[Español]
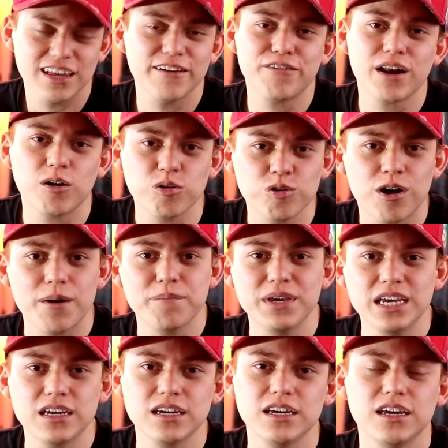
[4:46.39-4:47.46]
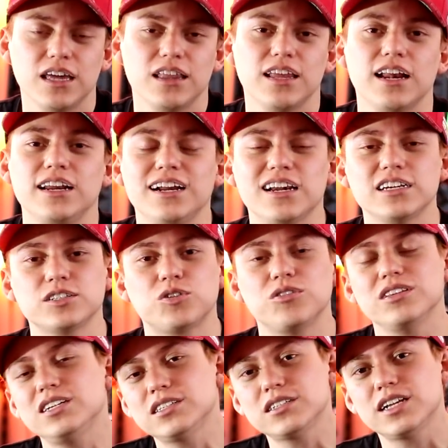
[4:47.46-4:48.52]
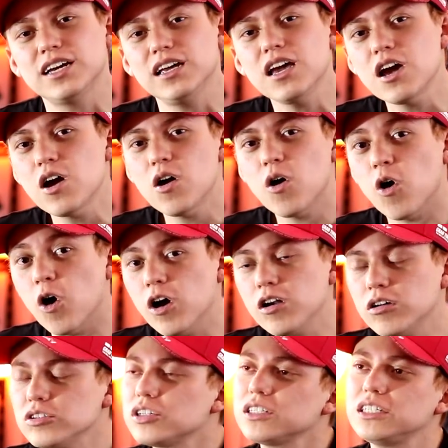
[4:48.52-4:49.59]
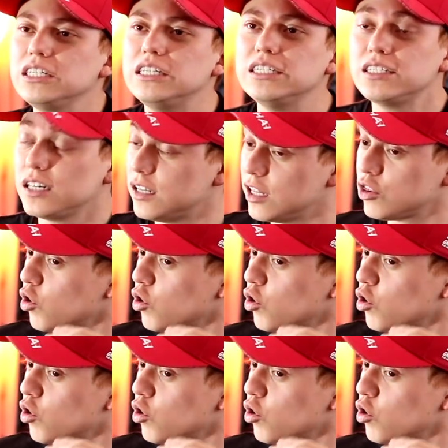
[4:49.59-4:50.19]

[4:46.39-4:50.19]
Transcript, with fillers: de defraudo a Mickey en el inglés con Disney, o no sé si dice de